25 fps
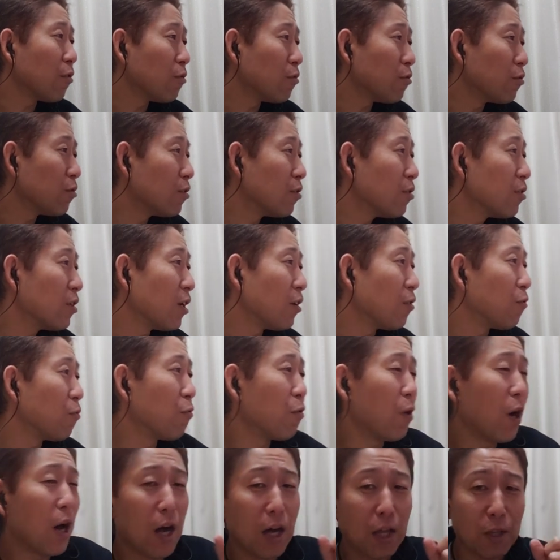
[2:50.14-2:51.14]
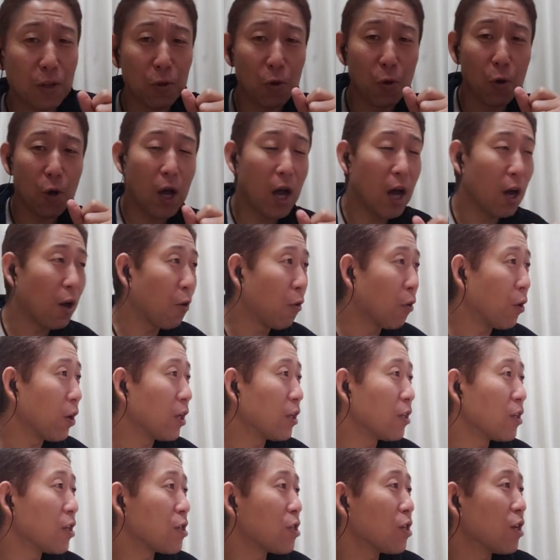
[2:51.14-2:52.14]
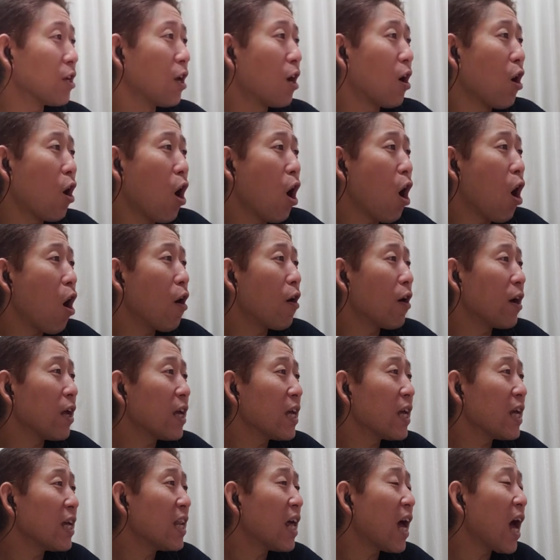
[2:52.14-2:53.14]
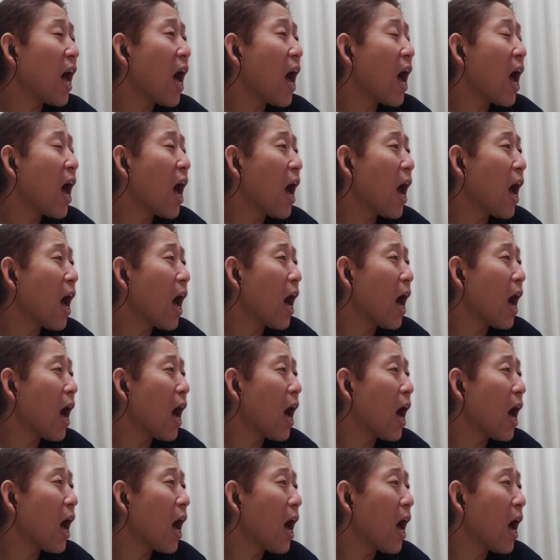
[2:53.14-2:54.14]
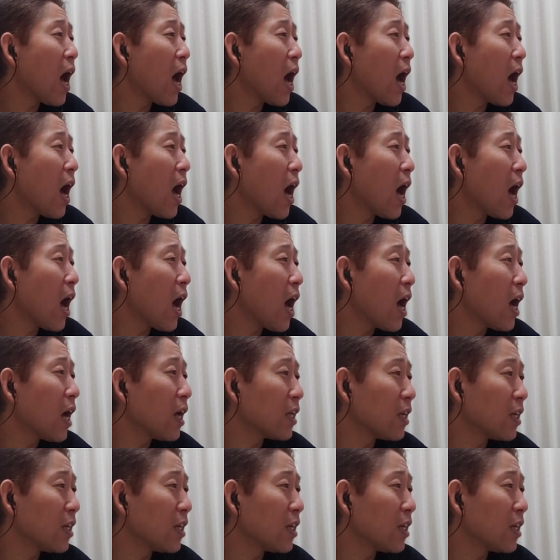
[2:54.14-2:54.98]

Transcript: うわ、うわ、のかっこいい樹ー降りない。